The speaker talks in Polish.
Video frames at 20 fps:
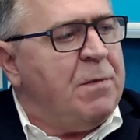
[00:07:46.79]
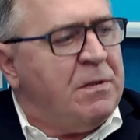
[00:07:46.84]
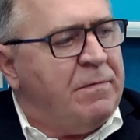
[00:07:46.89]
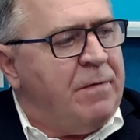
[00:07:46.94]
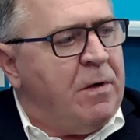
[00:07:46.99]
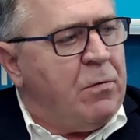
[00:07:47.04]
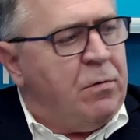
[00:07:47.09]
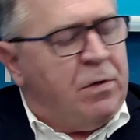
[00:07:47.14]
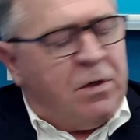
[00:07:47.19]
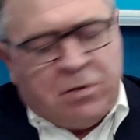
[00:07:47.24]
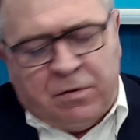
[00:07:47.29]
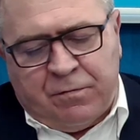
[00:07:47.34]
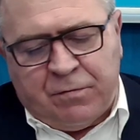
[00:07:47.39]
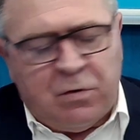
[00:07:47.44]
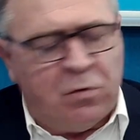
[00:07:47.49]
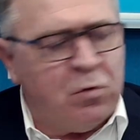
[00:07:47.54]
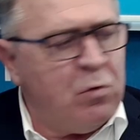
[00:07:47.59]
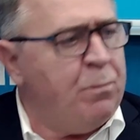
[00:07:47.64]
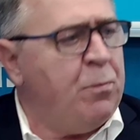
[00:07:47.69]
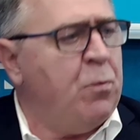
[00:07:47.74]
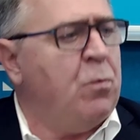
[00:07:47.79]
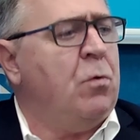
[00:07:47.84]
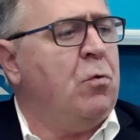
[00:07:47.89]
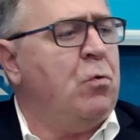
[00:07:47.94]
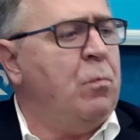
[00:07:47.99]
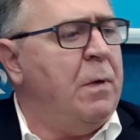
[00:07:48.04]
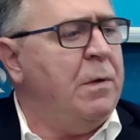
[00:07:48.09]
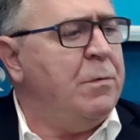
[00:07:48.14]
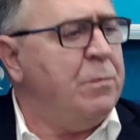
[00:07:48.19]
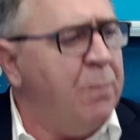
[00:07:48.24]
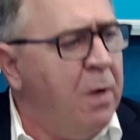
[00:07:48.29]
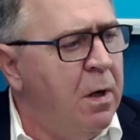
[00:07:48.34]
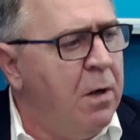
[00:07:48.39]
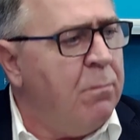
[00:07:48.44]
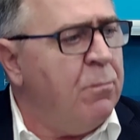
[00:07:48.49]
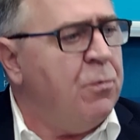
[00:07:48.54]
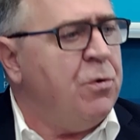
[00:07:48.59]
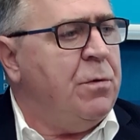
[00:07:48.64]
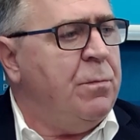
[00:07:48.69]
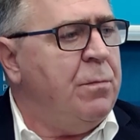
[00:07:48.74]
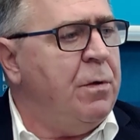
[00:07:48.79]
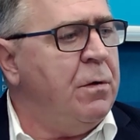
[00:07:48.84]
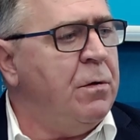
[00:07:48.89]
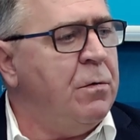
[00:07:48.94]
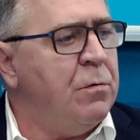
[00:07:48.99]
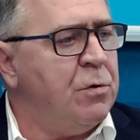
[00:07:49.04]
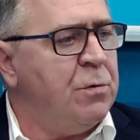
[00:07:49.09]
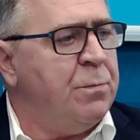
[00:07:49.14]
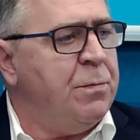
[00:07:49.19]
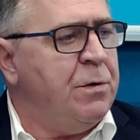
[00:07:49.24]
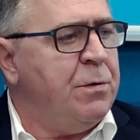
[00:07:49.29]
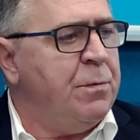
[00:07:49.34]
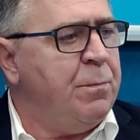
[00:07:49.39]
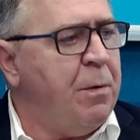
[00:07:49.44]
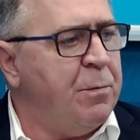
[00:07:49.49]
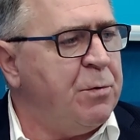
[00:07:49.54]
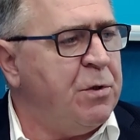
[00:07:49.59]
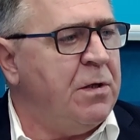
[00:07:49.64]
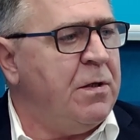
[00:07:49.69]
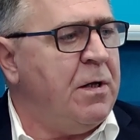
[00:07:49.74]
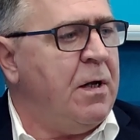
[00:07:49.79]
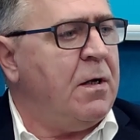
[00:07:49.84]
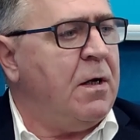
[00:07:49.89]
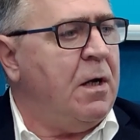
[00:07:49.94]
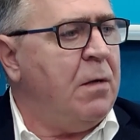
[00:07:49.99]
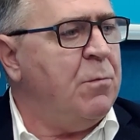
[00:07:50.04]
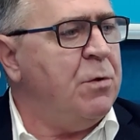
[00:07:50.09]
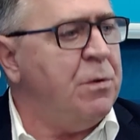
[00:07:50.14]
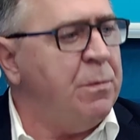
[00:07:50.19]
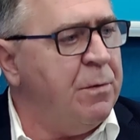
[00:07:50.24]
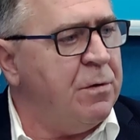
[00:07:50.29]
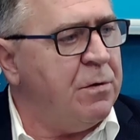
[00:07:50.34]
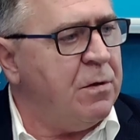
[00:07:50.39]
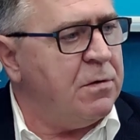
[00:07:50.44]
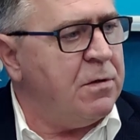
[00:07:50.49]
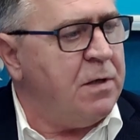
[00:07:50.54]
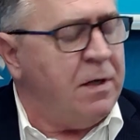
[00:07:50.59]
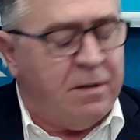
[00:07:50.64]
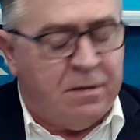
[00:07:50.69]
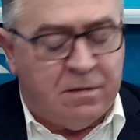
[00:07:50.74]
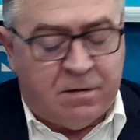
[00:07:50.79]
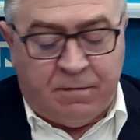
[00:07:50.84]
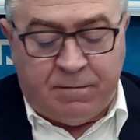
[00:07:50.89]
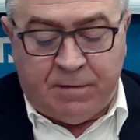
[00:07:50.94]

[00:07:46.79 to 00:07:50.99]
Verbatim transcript: jest warunek, że w ciągu pół roku ma, musimy już być po przetargach, musimy to zrealizować.